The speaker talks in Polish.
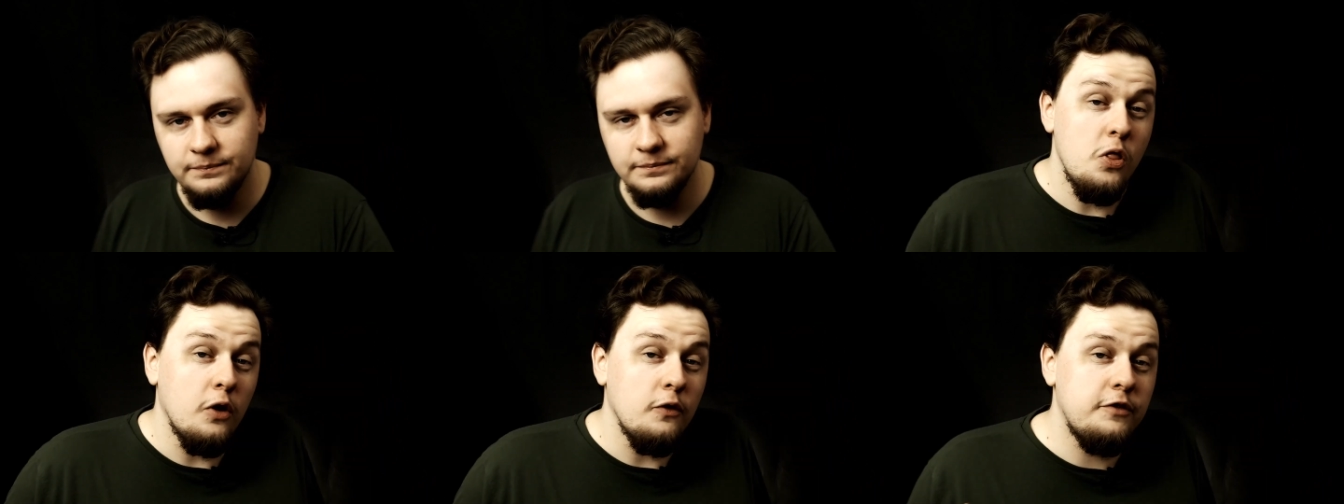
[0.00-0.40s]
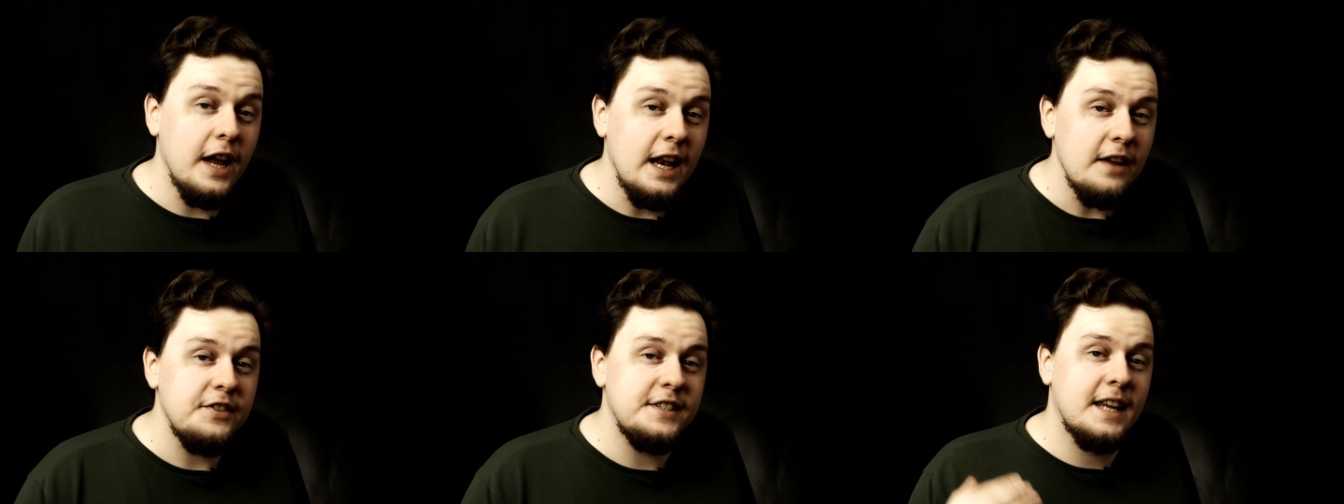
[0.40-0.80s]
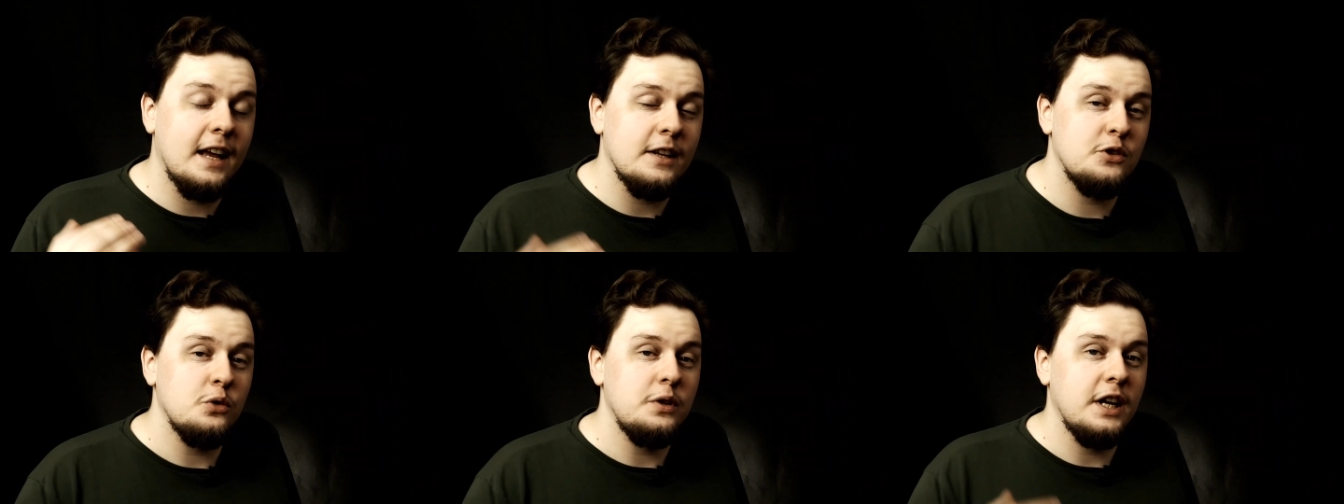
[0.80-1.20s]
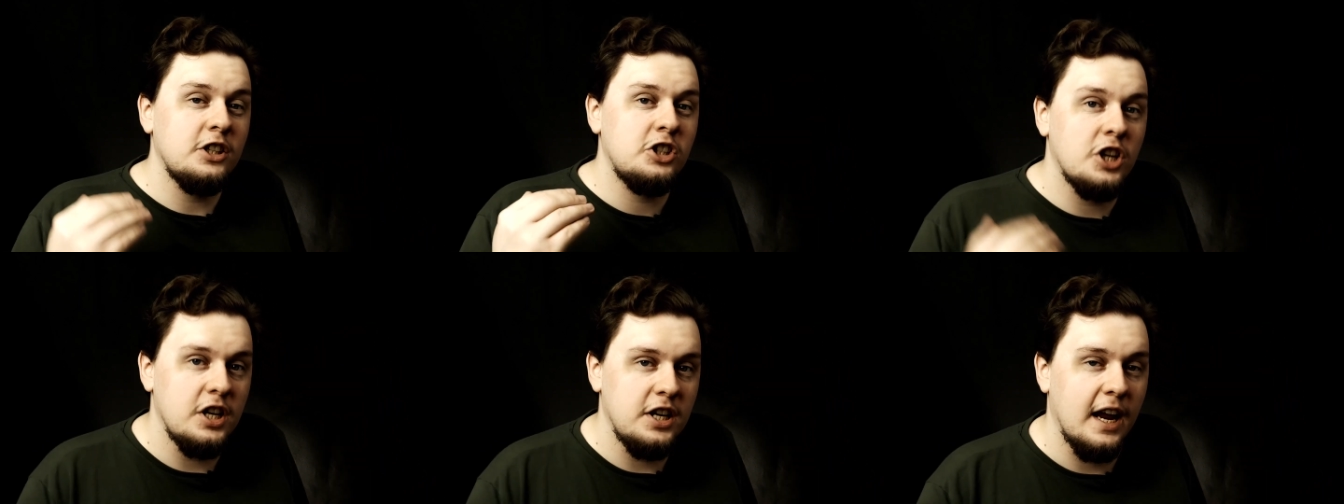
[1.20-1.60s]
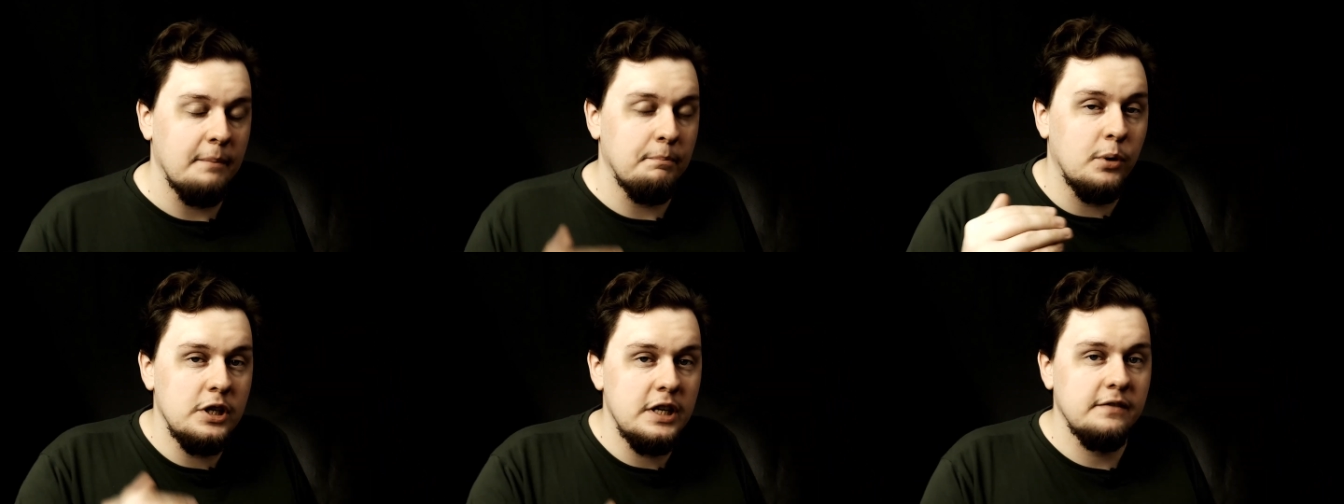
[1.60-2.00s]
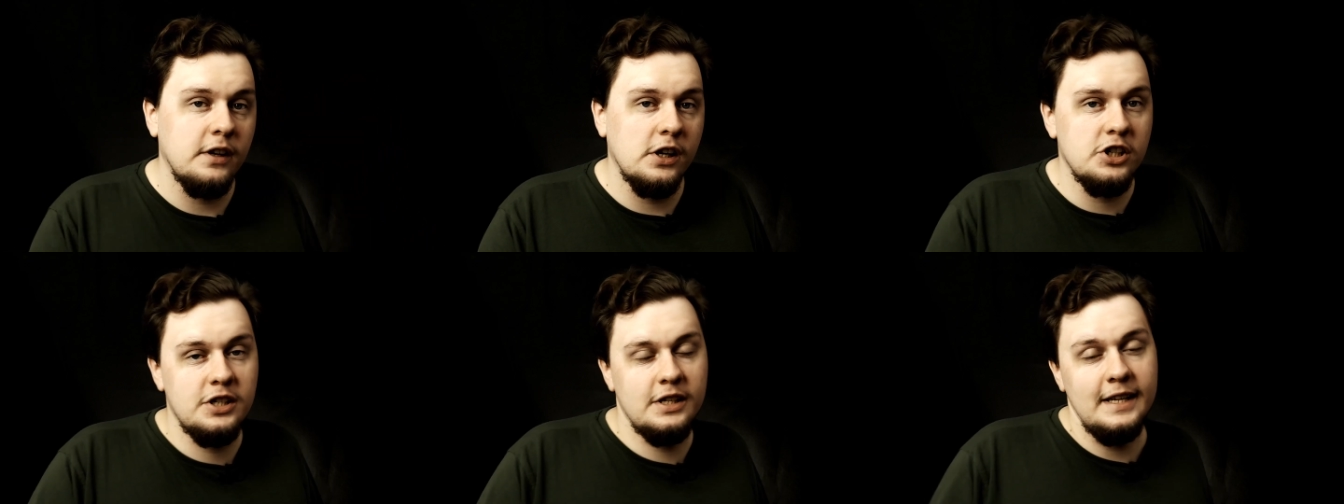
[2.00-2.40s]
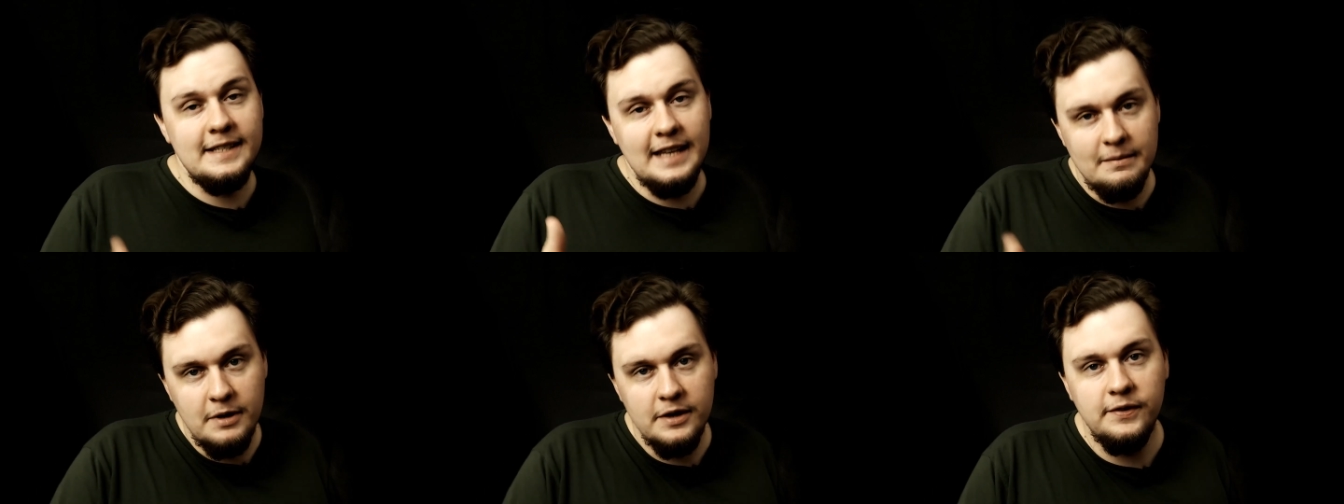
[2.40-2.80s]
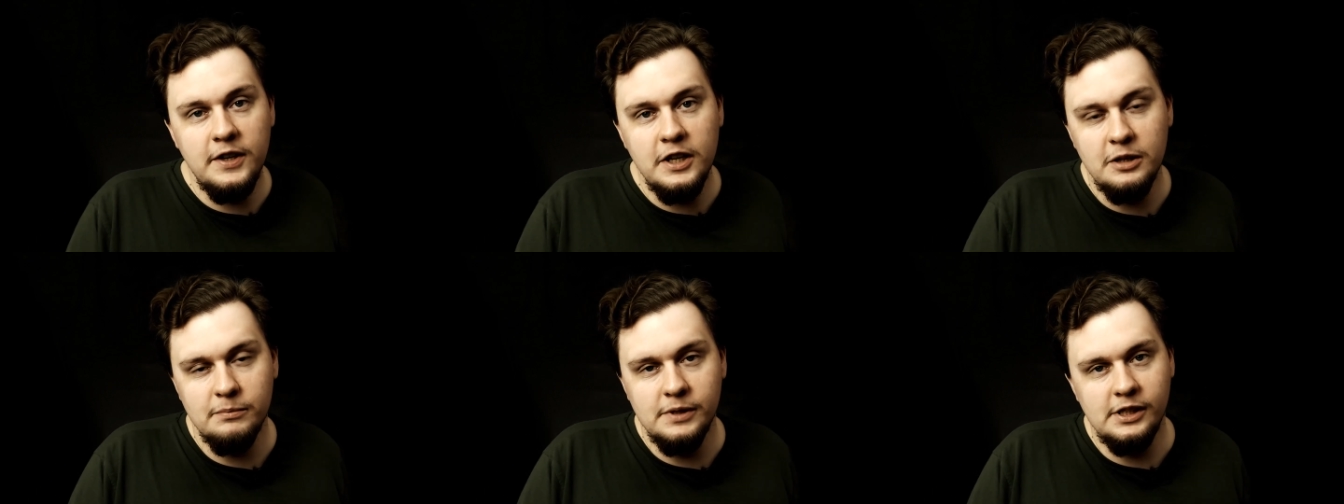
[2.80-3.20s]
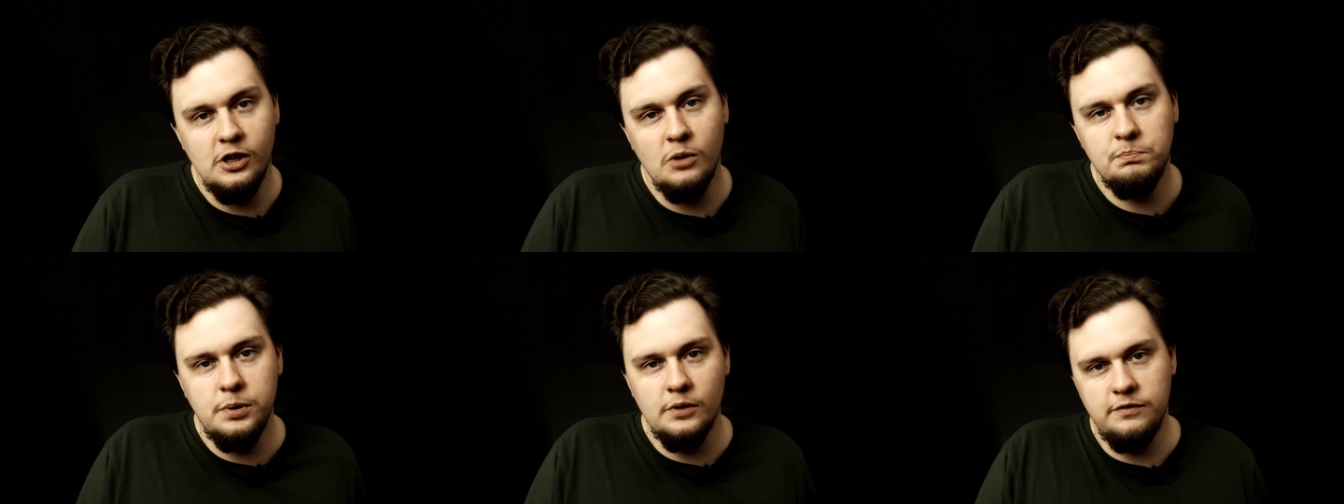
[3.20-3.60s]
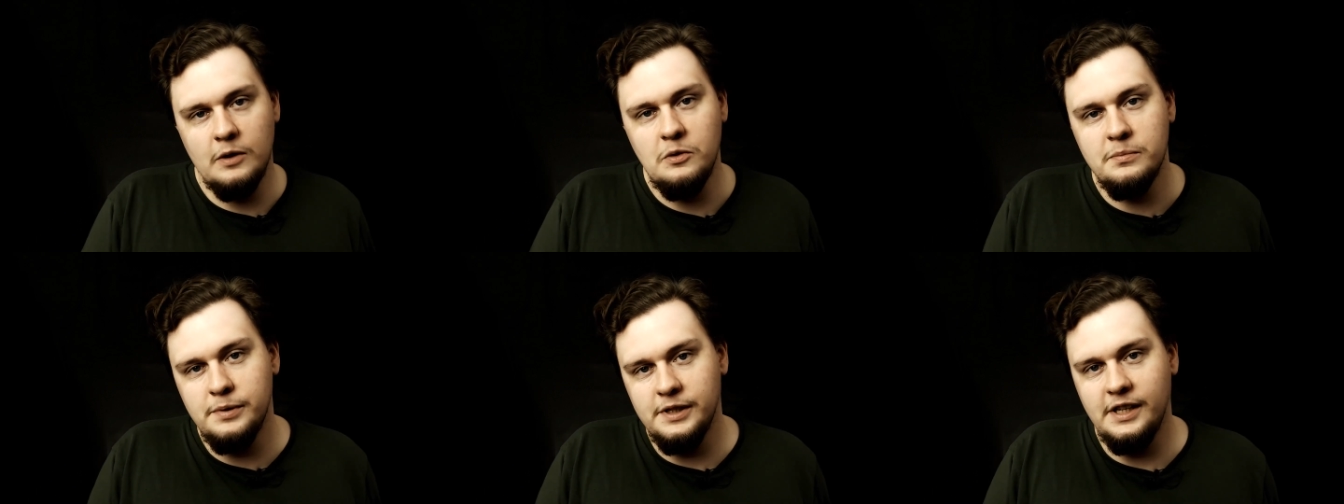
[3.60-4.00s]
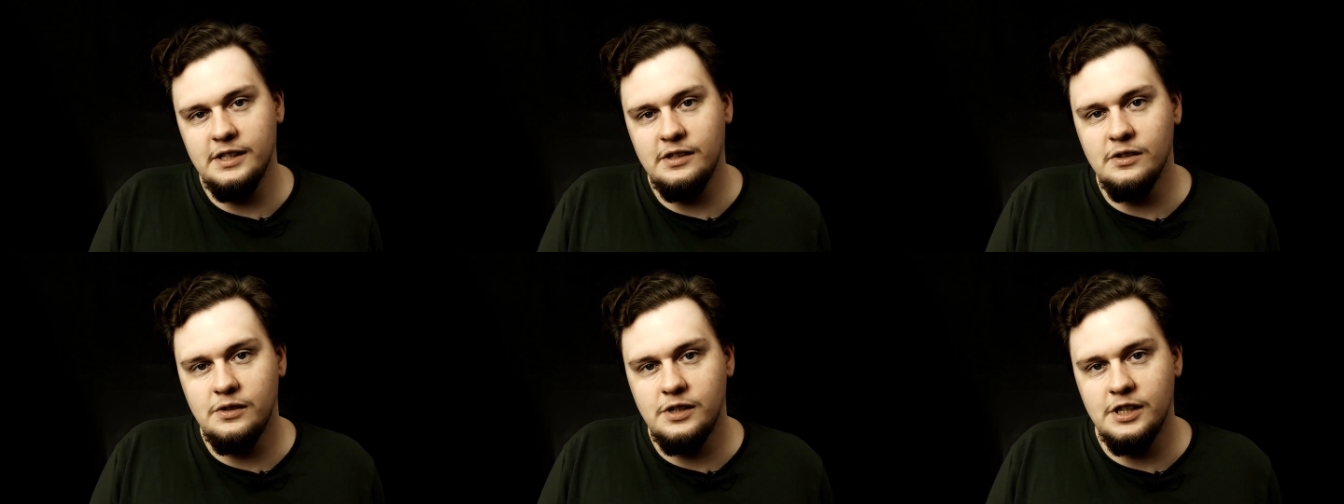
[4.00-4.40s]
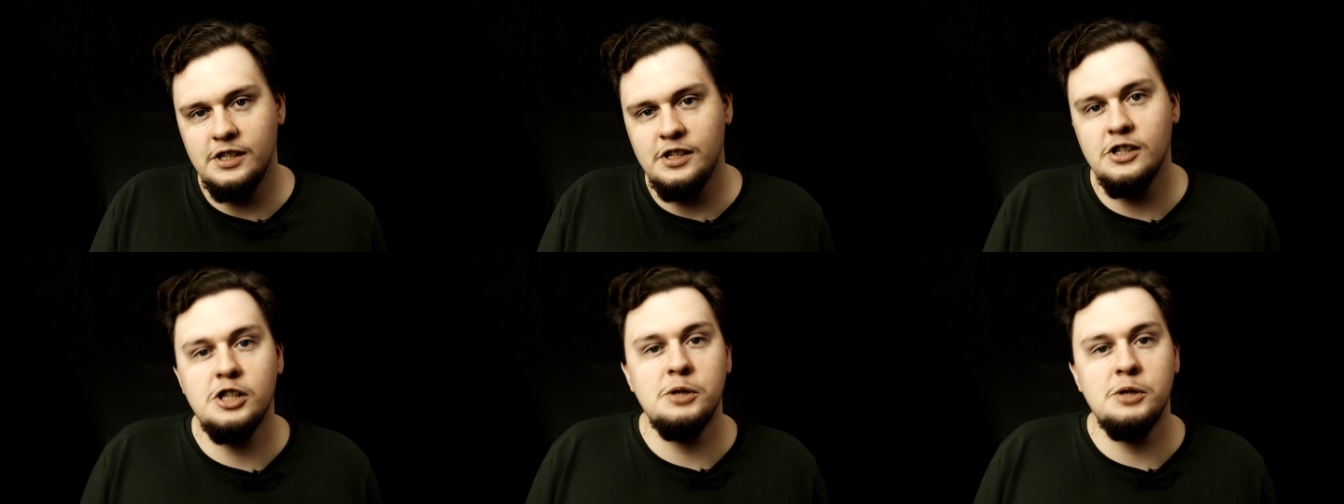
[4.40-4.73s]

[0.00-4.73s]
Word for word: No, wiele wskazuje, że nie, ponieważ te same firmy lobbowałyby jednocześnie,